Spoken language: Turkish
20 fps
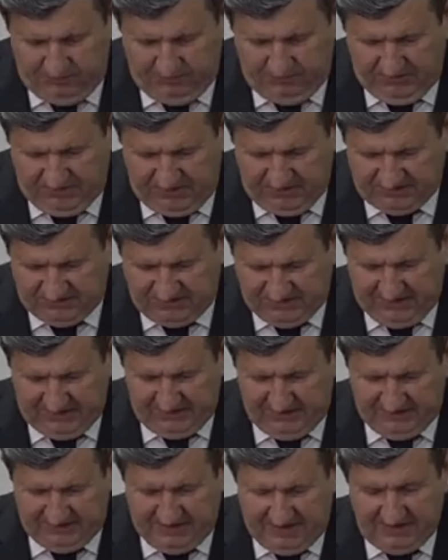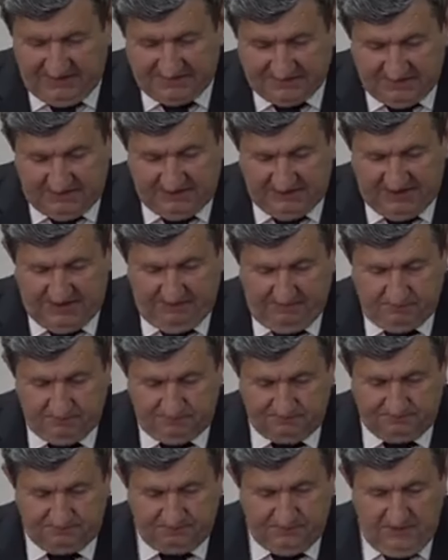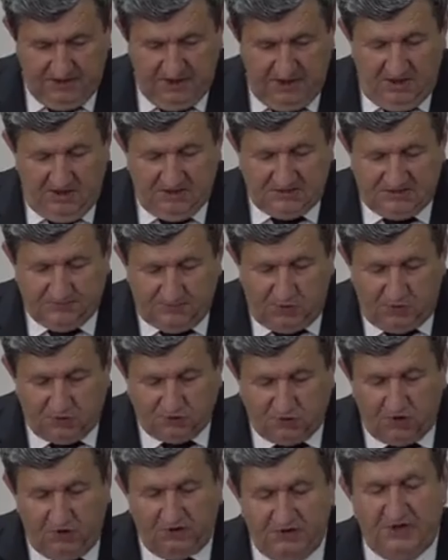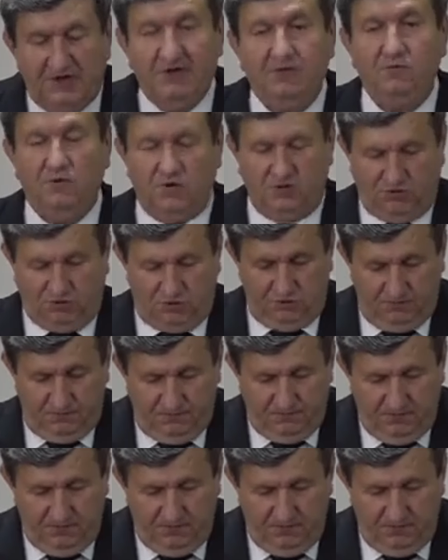bir ilçeden yeterli sayıda sporcu gönderemiyoruz.